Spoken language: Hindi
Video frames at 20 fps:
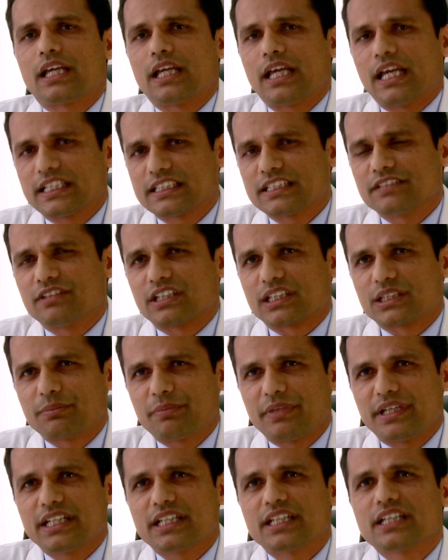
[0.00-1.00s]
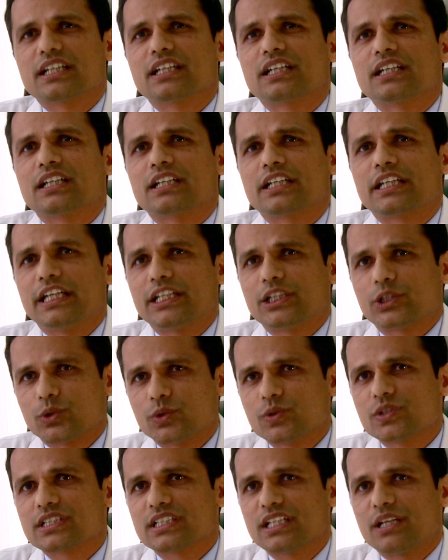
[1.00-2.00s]
ऐसे वक्त पे
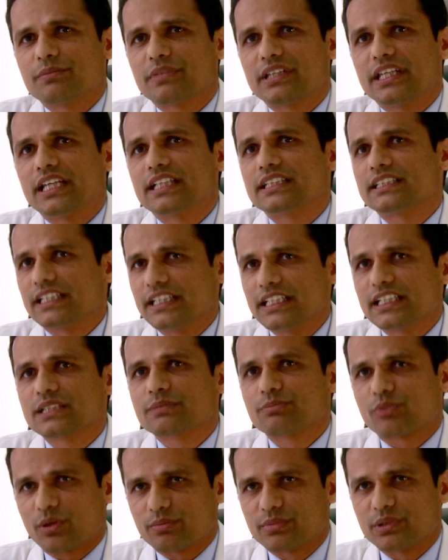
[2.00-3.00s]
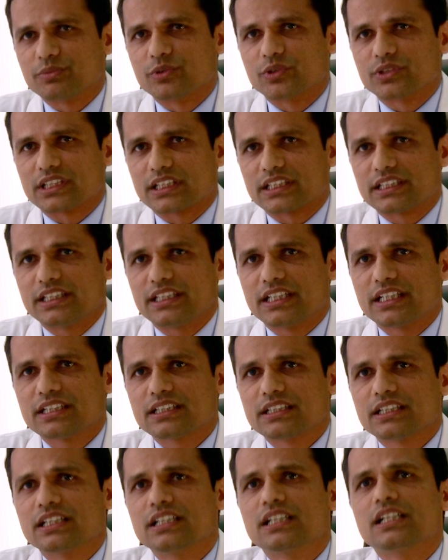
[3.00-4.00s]
कीटोन्स नाम की एक सीरियस प्रॉब्लम हो सकती है
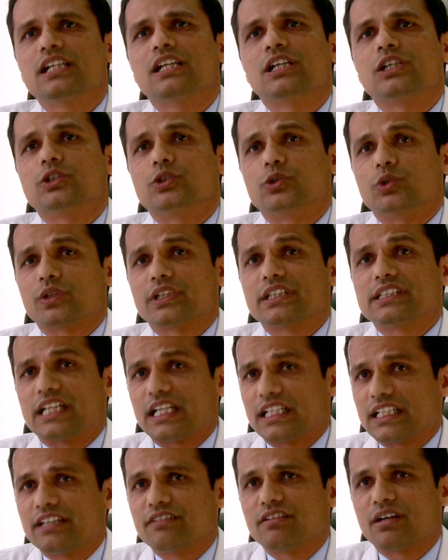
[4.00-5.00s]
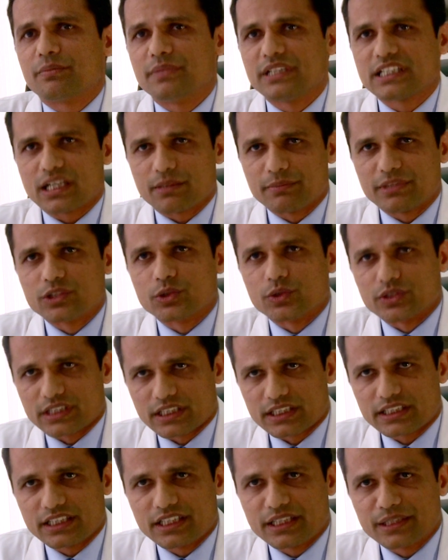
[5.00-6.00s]
जो कि जानलेवा भी साबित हो
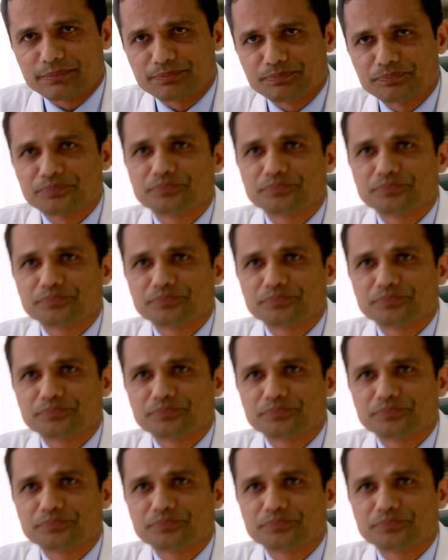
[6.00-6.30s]
सकती है